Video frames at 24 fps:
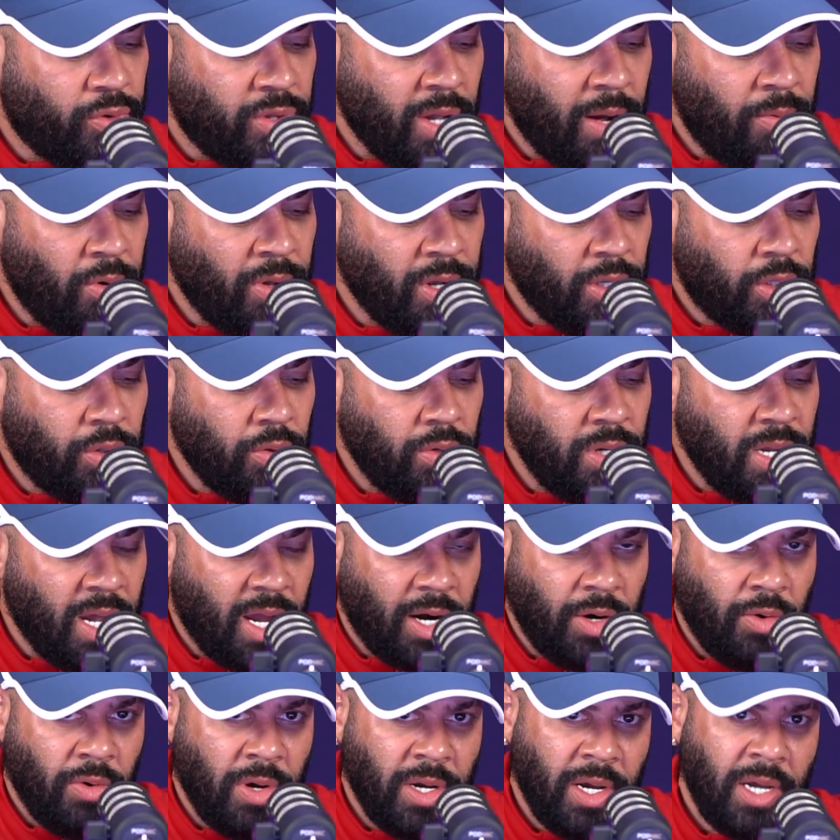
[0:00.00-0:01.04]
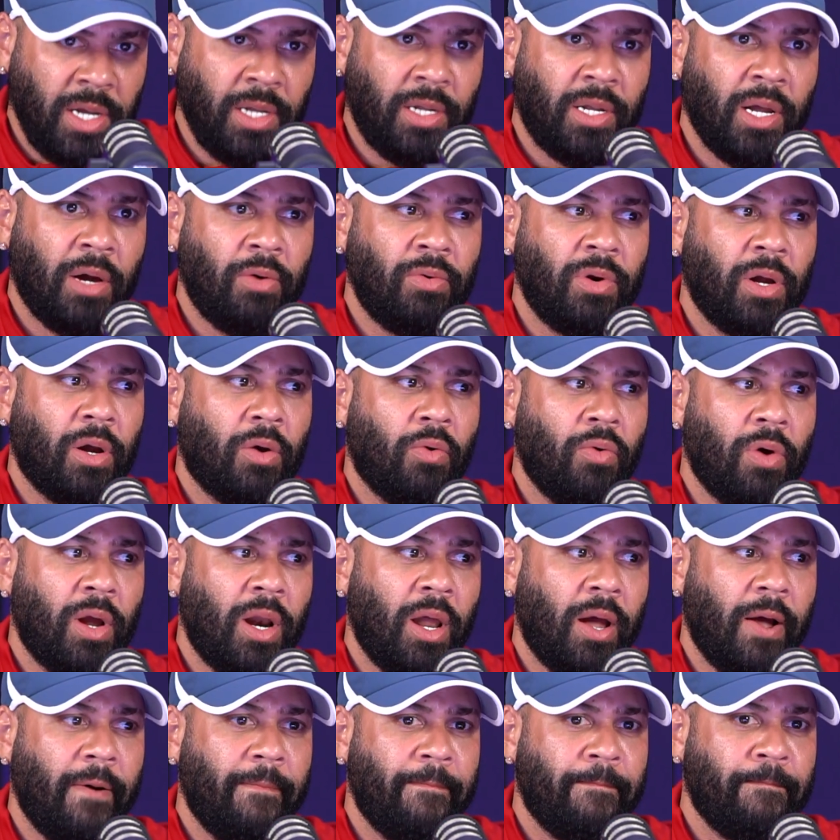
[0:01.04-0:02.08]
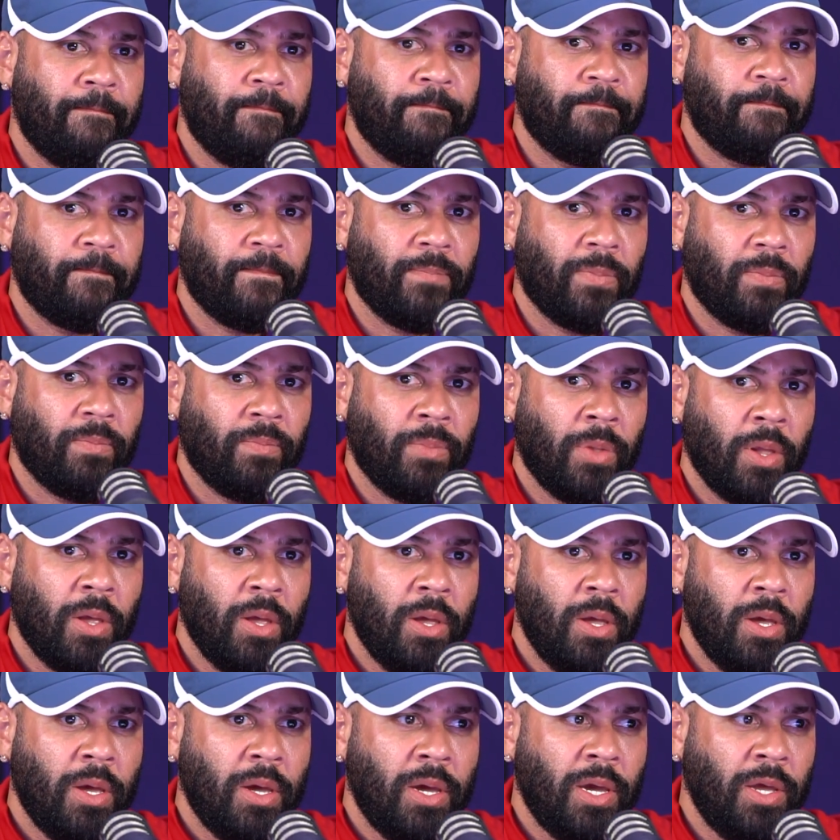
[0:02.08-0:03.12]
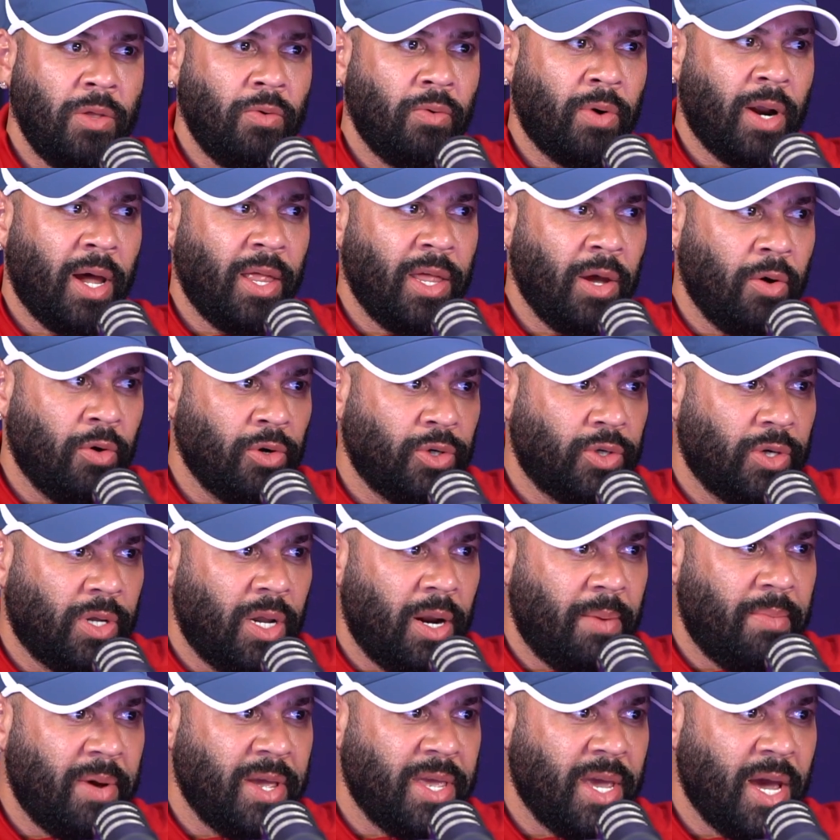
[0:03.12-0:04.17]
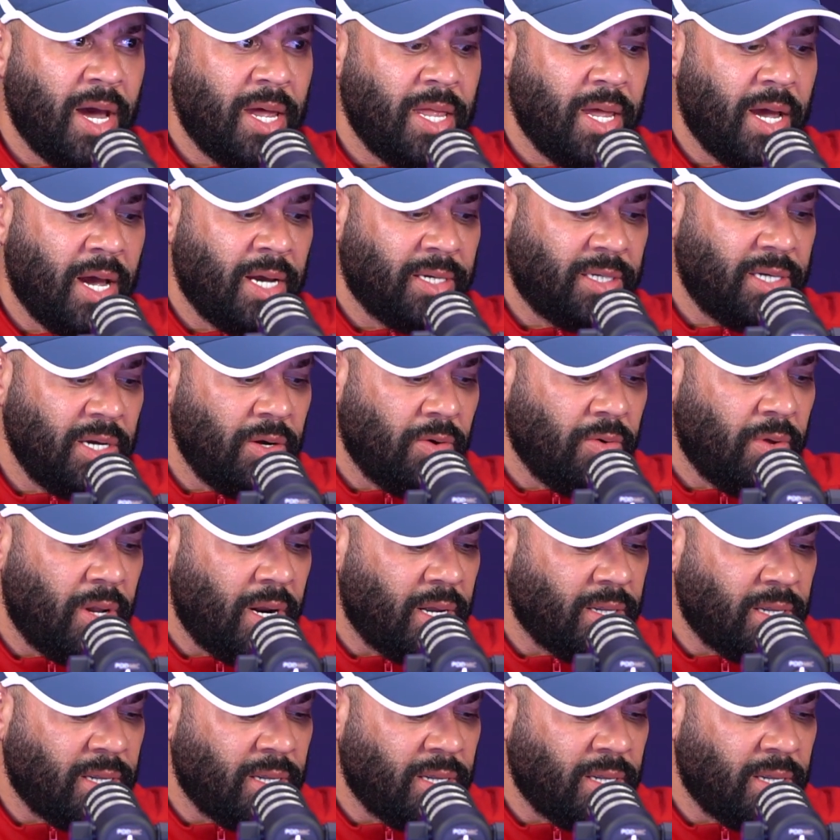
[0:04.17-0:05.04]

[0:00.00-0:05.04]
te hablo de estudiar, no es irte a una escuela y durar de 8 de la mañana a 5 de la